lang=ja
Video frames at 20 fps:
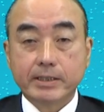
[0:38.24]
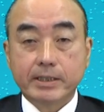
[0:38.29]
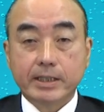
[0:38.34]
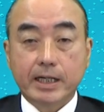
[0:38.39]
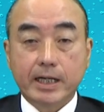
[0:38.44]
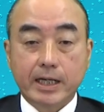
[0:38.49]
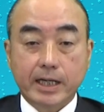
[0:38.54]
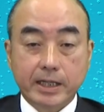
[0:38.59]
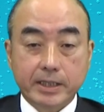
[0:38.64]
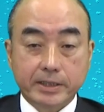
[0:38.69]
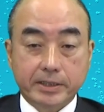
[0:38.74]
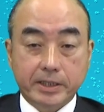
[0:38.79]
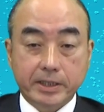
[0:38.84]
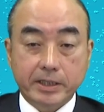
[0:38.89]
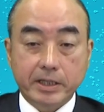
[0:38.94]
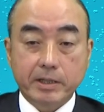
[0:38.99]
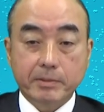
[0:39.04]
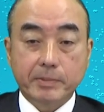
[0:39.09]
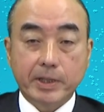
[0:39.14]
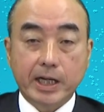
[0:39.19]
あえて
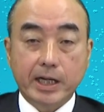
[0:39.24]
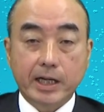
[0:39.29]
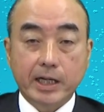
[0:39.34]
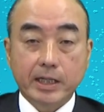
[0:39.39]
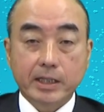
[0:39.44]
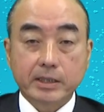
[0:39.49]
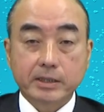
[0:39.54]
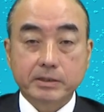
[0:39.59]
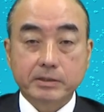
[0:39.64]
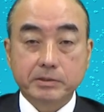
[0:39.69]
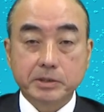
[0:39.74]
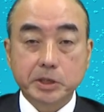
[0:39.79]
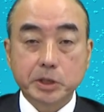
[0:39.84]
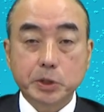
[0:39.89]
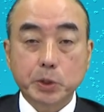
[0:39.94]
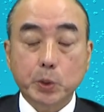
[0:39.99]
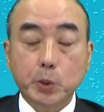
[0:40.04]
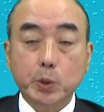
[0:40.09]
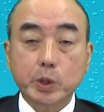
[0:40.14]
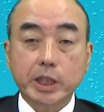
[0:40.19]
言えば国
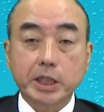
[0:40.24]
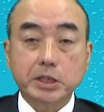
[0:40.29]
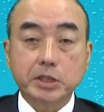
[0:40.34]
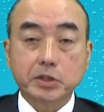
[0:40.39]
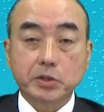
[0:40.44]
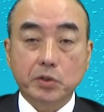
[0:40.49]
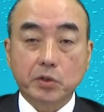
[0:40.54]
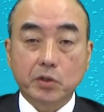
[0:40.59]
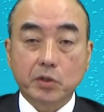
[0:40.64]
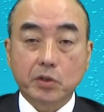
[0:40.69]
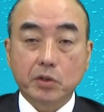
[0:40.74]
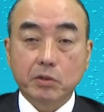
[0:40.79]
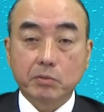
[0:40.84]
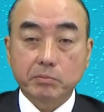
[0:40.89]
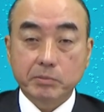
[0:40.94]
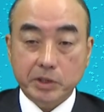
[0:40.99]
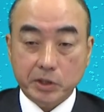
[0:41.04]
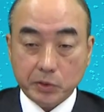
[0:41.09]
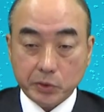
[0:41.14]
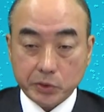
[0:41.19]
と子たちの
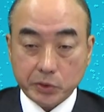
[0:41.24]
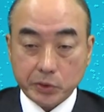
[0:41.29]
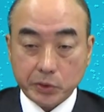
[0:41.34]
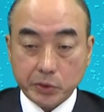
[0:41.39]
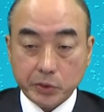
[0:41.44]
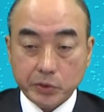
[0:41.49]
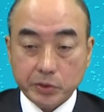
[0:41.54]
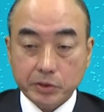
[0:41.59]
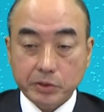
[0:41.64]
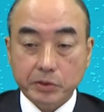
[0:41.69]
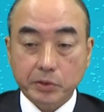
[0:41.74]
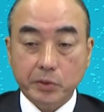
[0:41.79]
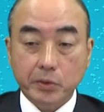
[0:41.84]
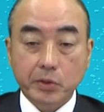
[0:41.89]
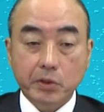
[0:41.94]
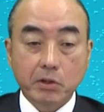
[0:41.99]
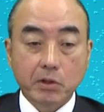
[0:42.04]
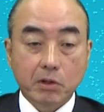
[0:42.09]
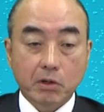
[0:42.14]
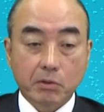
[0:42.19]
御事
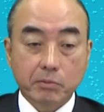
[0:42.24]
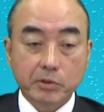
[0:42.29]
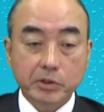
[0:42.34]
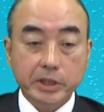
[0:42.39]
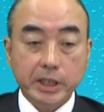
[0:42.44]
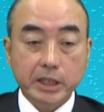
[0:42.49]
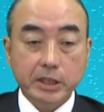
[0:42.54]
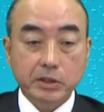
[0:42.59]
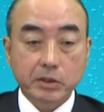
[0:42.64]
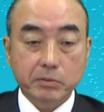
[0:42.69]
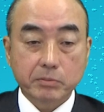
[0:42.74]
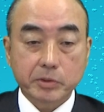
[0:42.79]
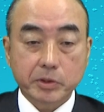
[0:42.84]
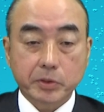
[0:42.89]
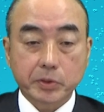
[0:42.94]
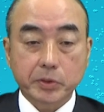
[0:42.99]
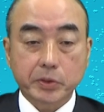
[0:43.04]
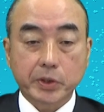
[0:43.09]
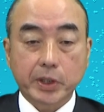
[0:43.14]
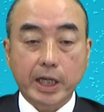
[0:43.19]
と重たりの御
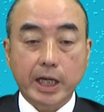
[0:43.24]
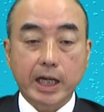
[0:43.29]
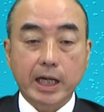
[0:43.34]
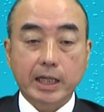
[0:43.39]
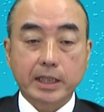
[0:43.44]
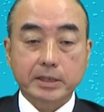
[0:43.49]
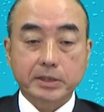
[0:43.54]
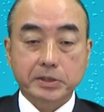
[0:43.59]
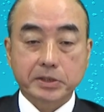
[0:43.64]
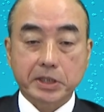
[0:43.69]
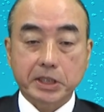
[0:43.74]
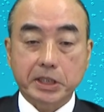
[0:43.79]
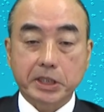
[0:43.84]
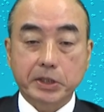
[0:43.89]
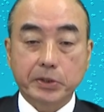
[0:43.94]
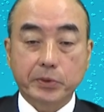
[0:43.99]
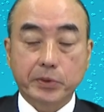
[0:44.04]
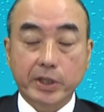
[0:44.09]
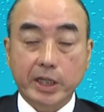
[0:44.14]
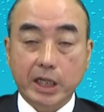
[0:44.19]
事が月
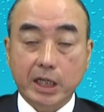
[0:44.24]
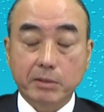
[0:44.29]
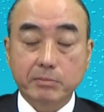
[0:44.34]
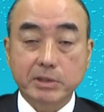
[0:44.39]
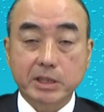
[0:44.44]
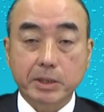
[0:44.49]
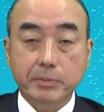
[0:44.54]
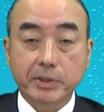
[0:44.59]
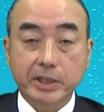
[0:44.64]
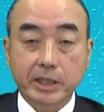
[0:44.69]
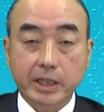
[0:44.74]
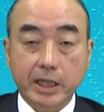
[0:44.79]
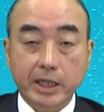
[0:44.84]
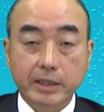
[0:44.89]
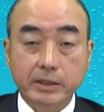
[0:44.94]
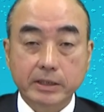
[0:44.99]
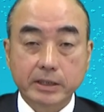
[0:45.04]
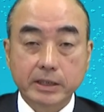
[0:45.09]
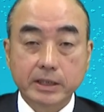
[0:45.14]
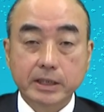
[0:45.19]
日親神様で